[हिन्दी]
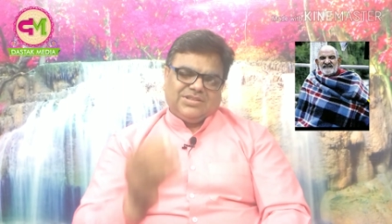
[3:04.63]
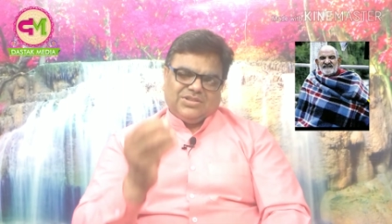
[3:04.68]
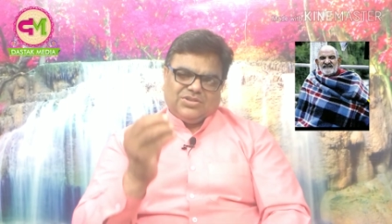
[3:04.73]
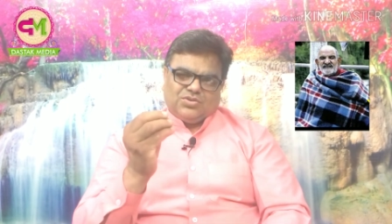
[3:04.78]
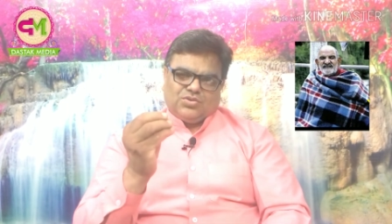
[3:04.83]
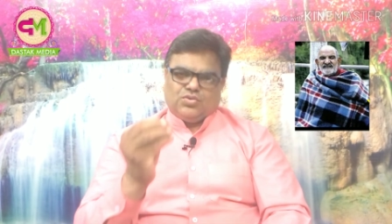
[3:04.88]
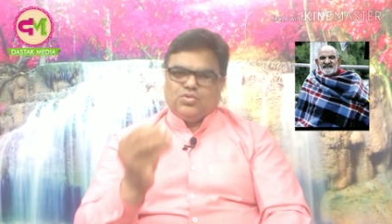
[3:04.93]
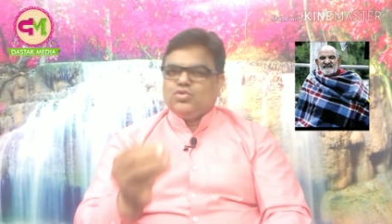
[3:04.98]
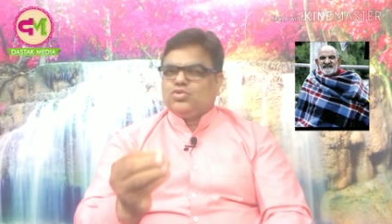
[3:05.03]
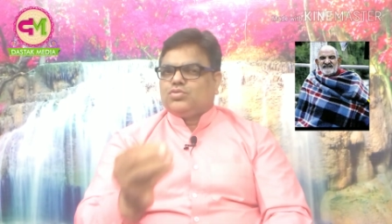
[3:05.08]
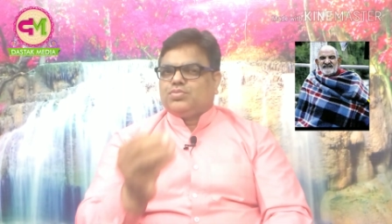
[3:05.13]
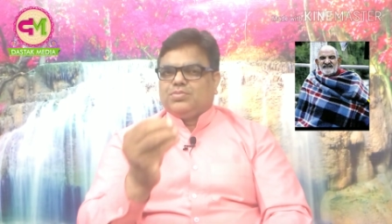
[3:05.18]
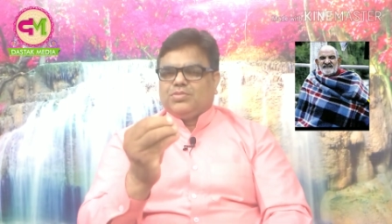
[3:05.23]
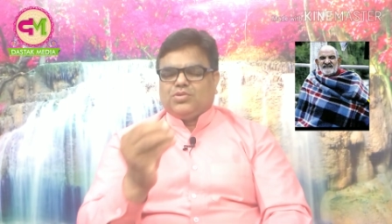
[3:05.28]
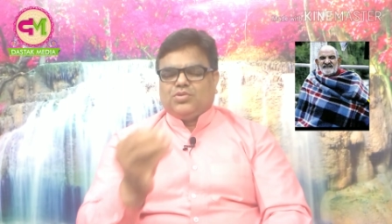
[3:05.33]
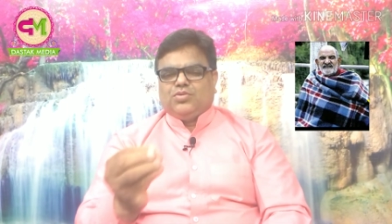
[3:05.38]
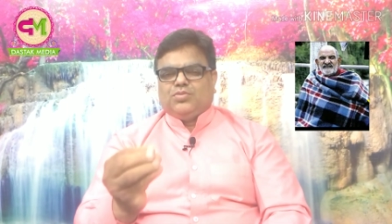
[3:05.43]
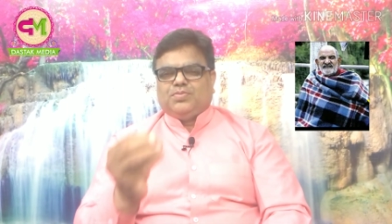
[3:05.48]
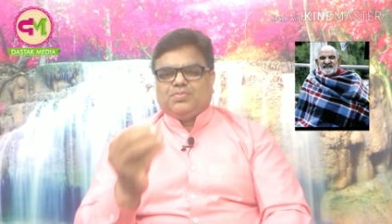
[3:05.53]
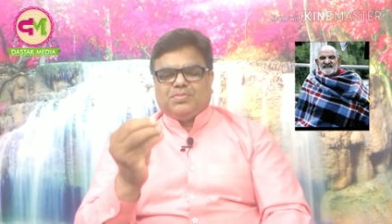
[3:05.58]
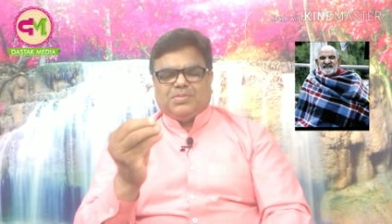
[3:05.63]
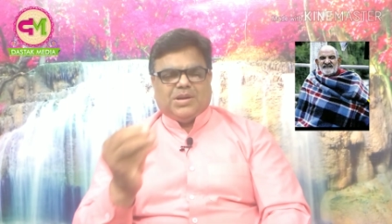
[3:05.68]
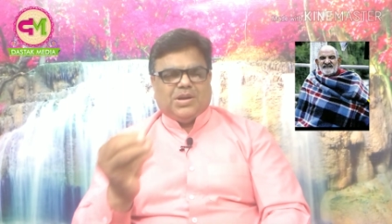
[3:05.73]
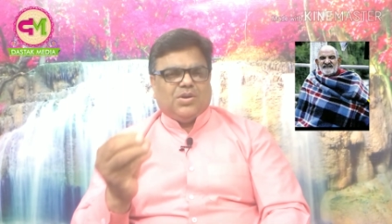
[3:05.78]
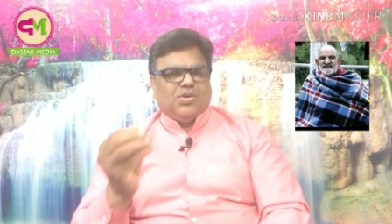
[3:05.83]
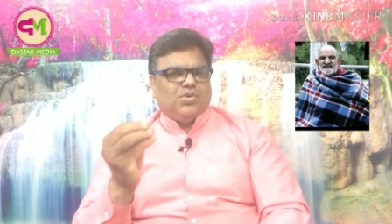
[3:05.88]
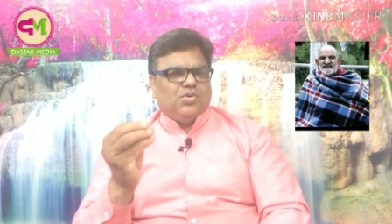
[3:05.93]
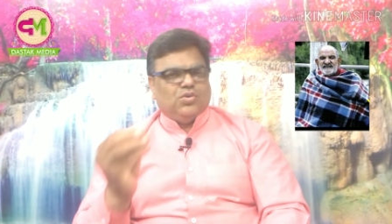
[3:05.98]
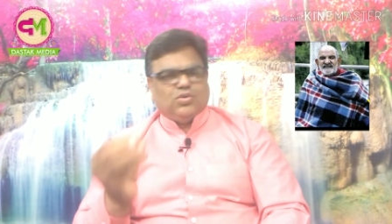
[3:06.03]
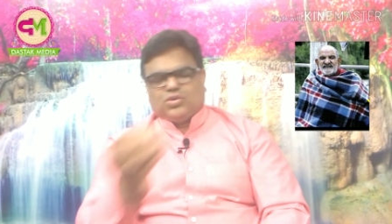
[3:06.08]
कि सूक्ष्म रूप
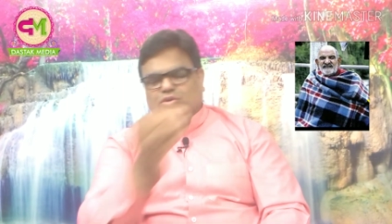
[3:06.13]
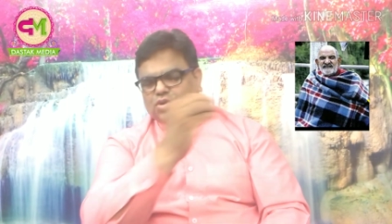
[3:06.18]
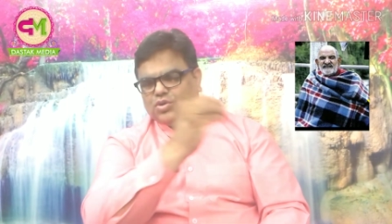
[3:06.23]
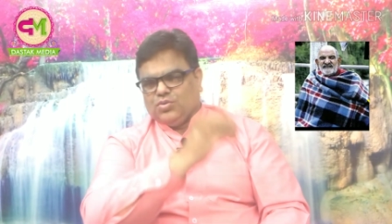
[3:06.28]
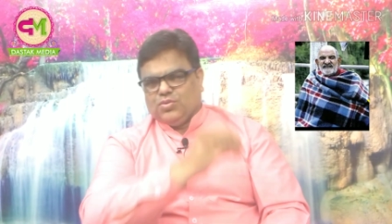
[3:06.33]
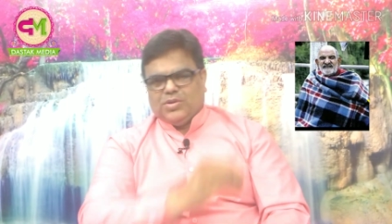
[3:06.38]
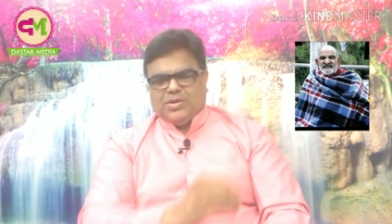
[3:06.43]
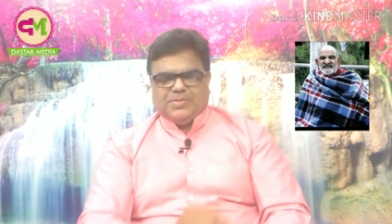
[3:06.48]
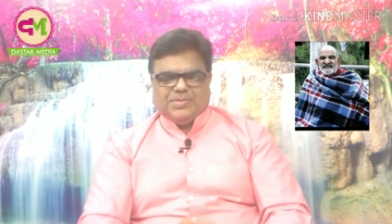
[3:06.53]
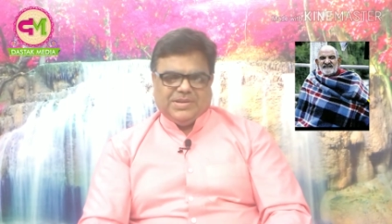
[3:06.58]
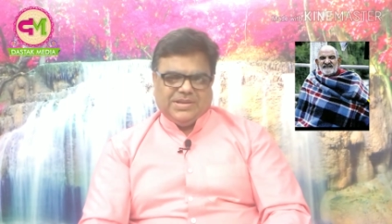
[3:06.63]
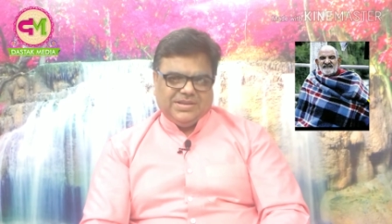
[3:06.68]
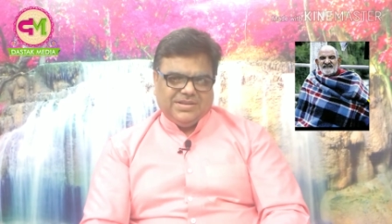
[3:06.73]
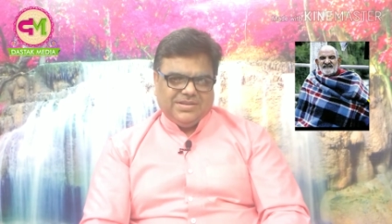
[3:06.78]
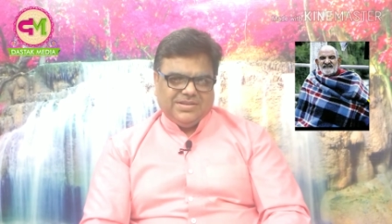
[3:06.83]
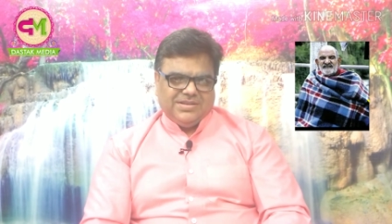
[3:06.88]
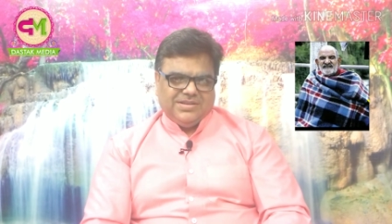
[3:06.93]
में होते हुए भी